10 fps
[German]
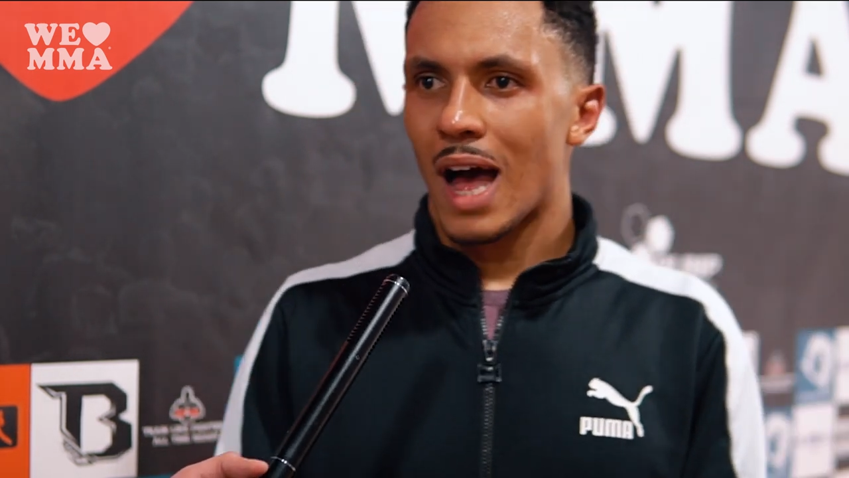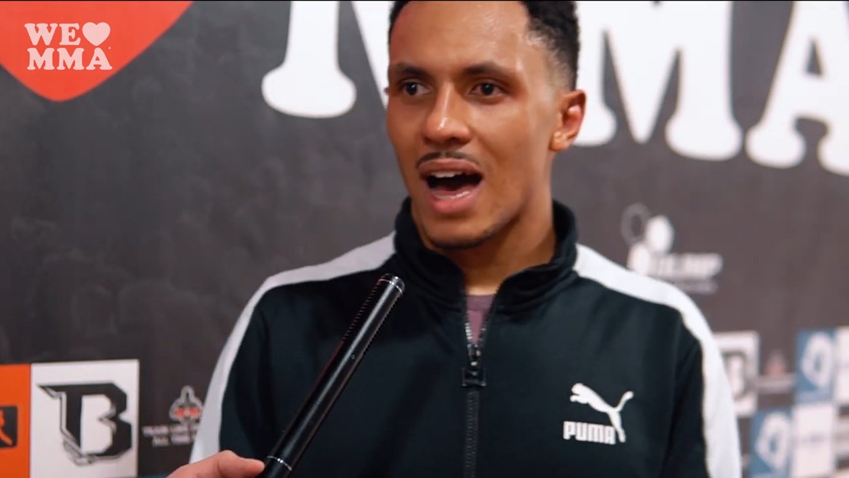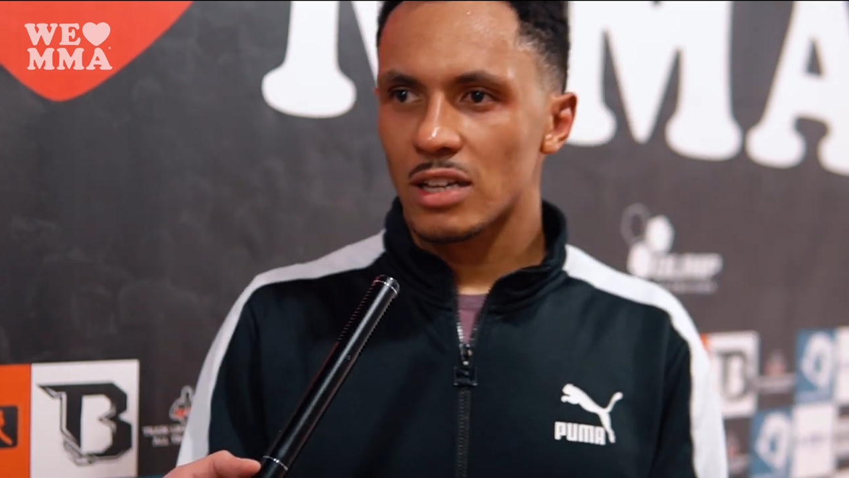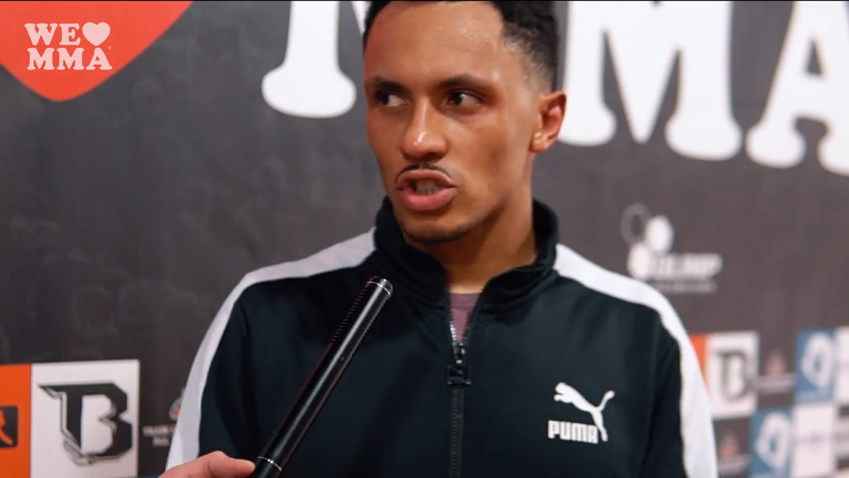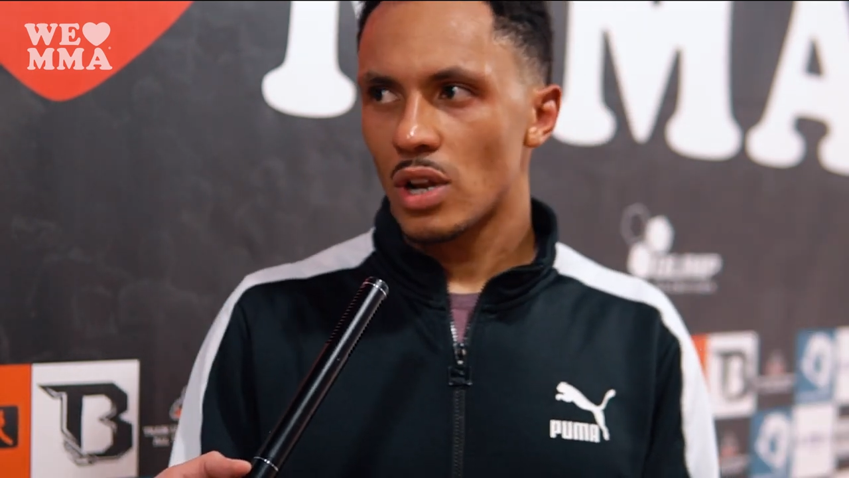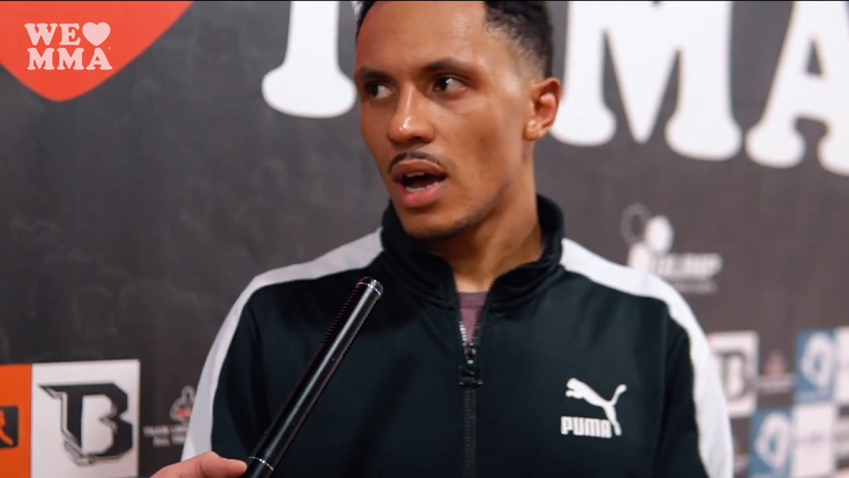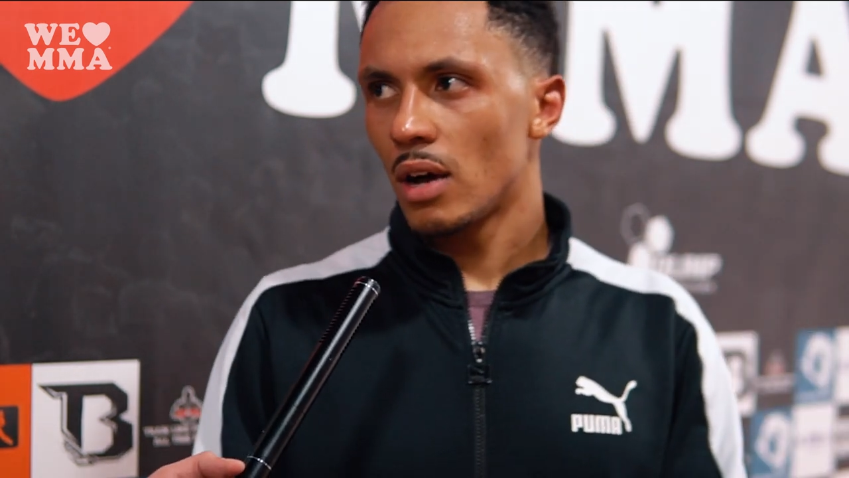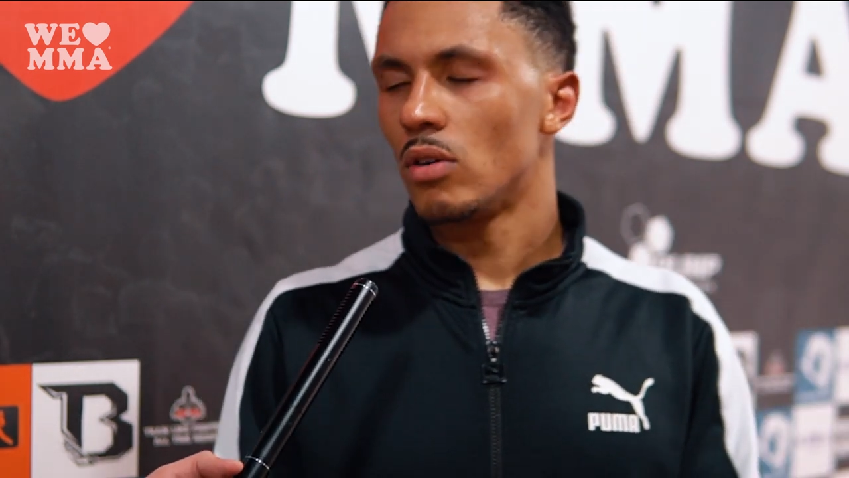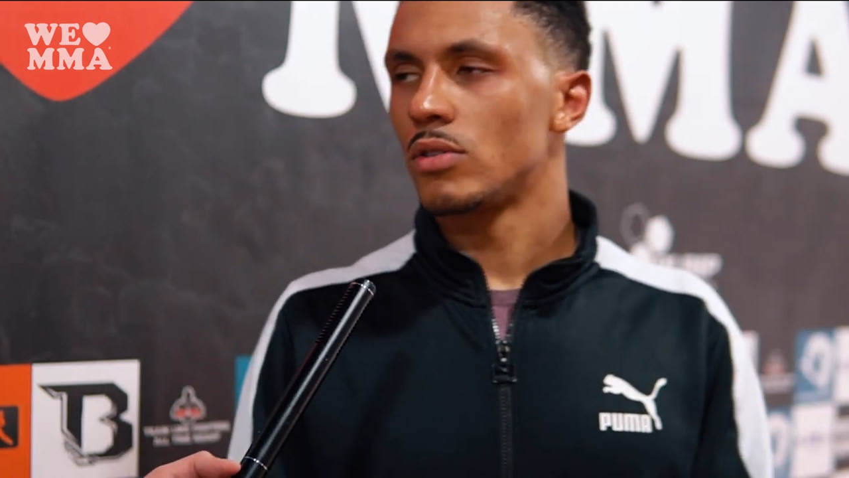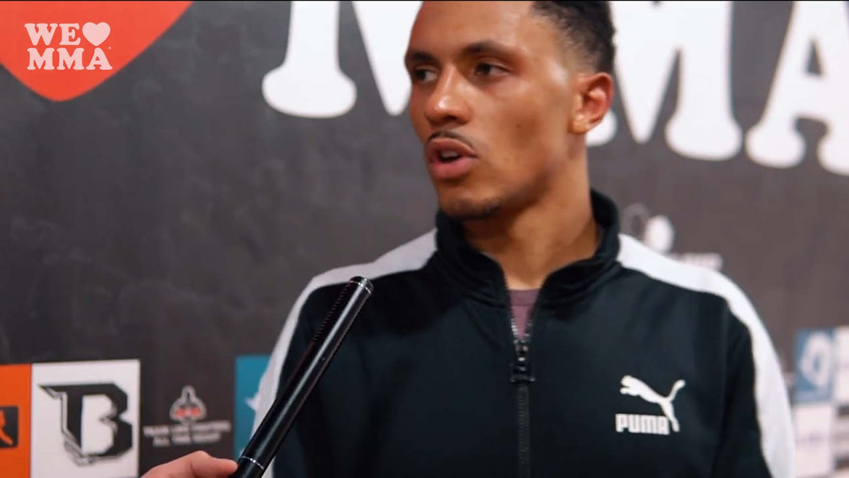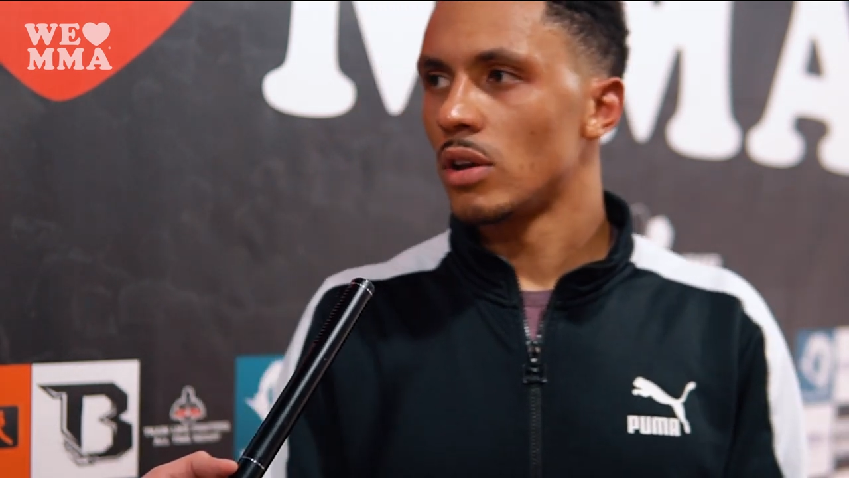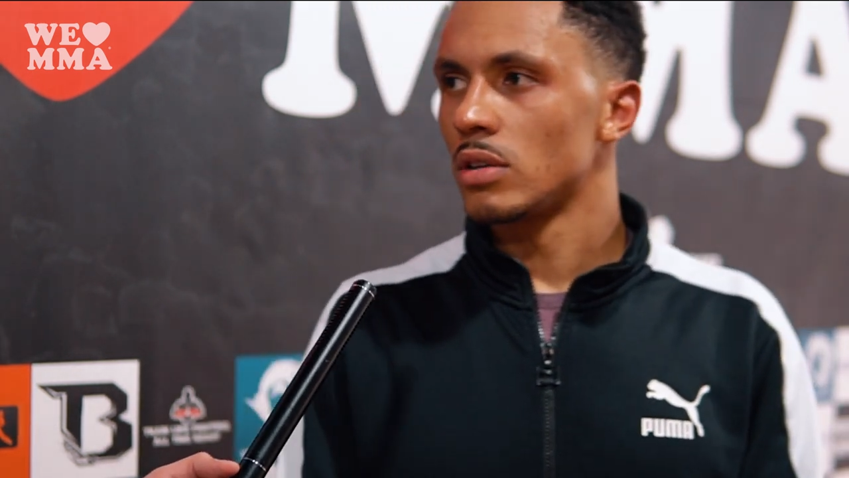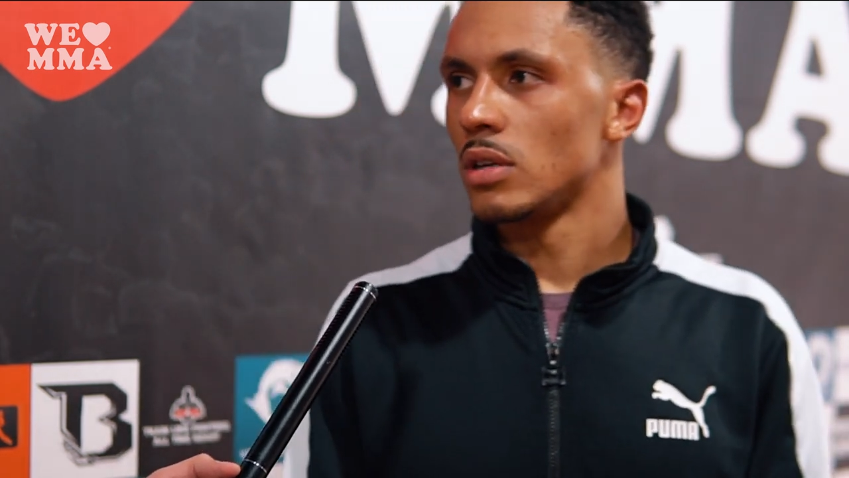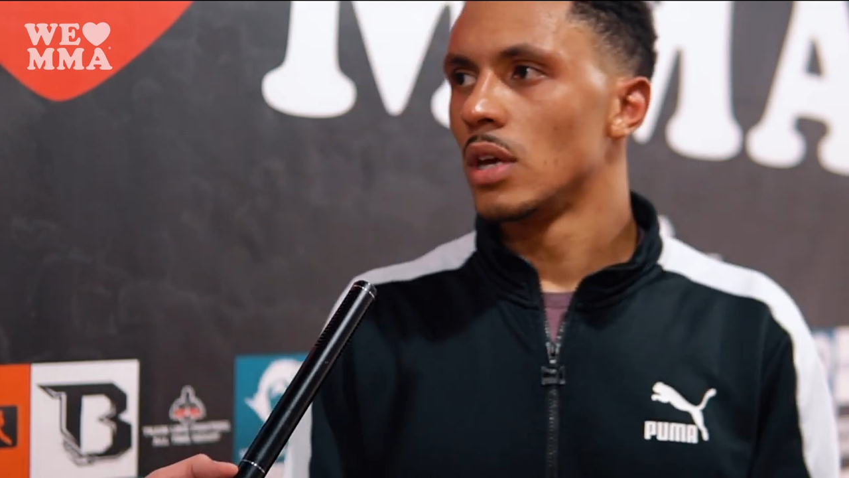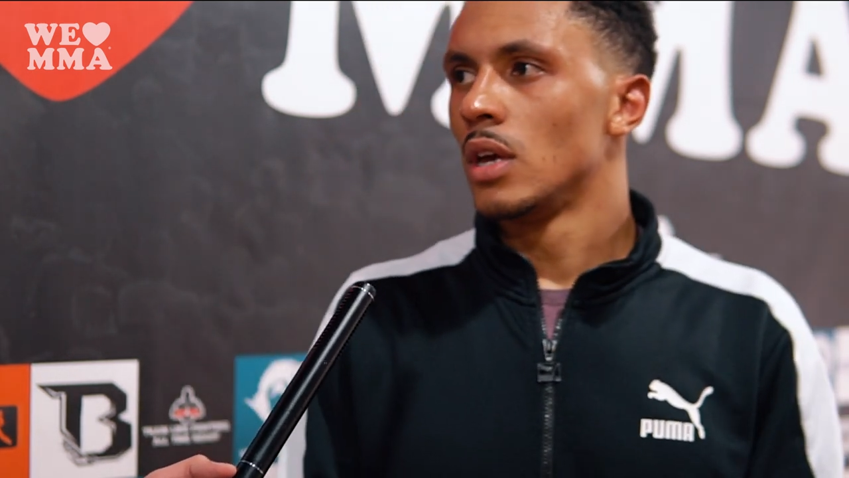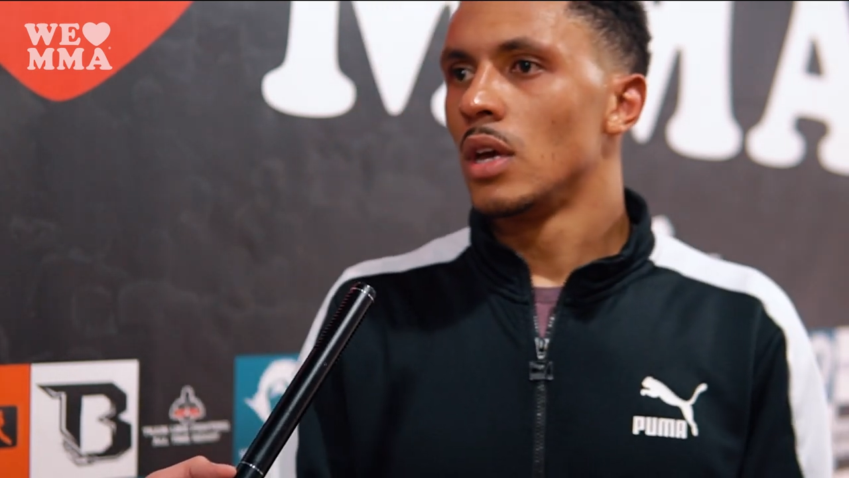hart schlagen und könnte